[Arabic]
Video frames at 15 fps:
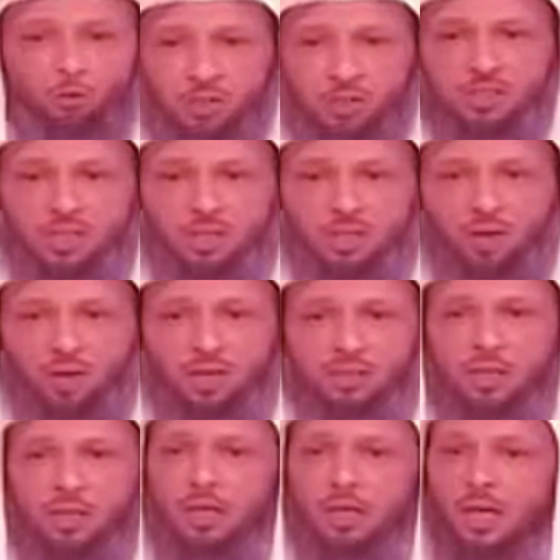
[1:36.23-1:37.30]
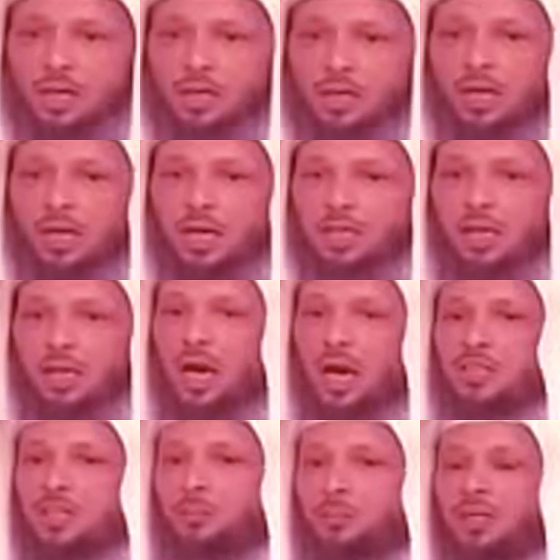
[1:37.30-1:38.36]
أو ست سنوات لكن هذا
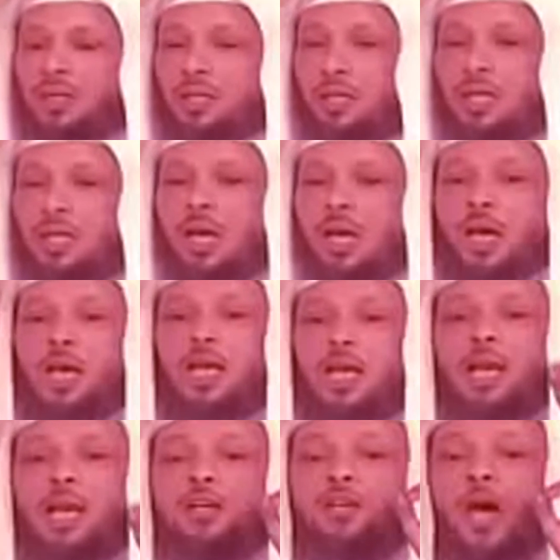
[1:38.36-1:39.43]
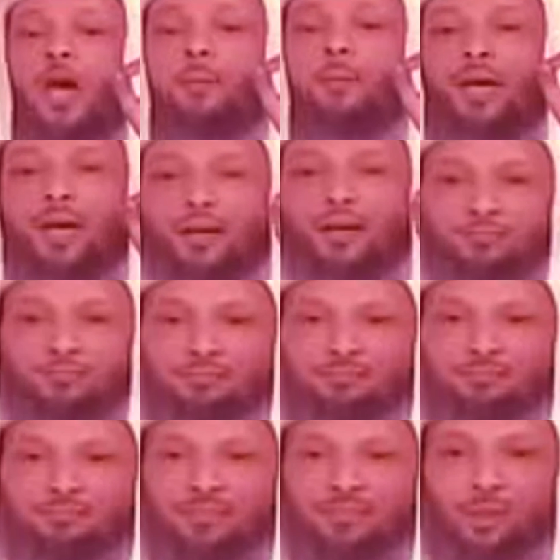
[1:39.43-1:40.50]
عاش معي إلى الجامعة